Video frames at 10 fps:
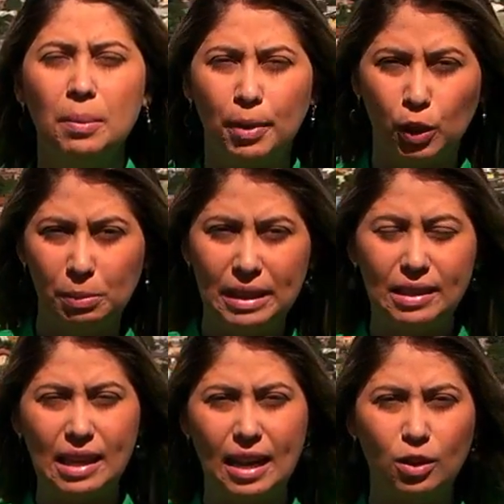pelo
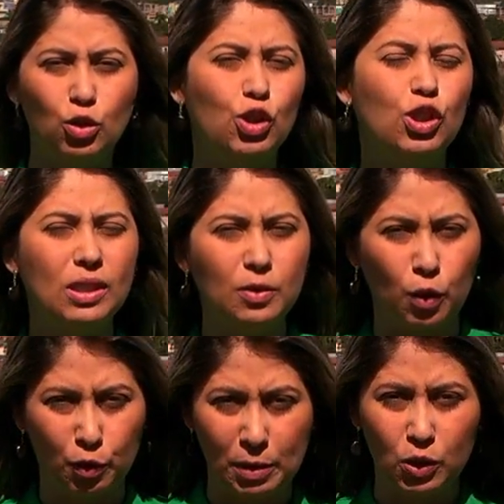Ministério de
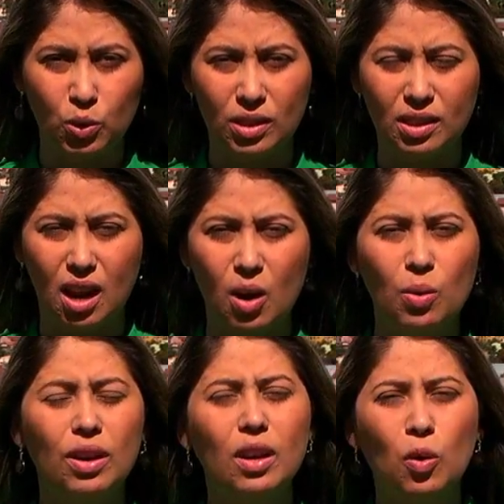Desenvolvimento Social
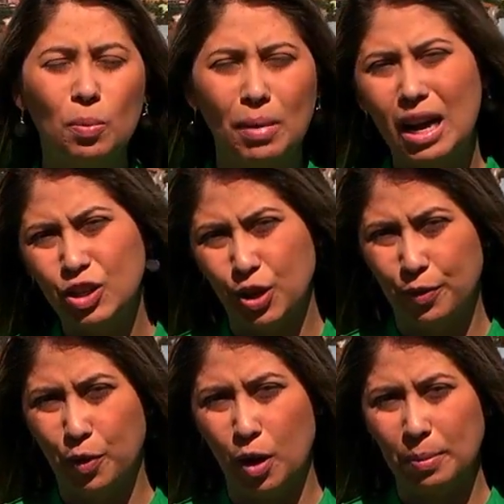e Combate à
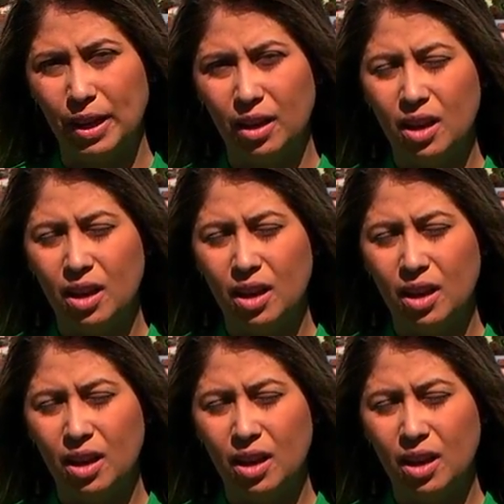Fome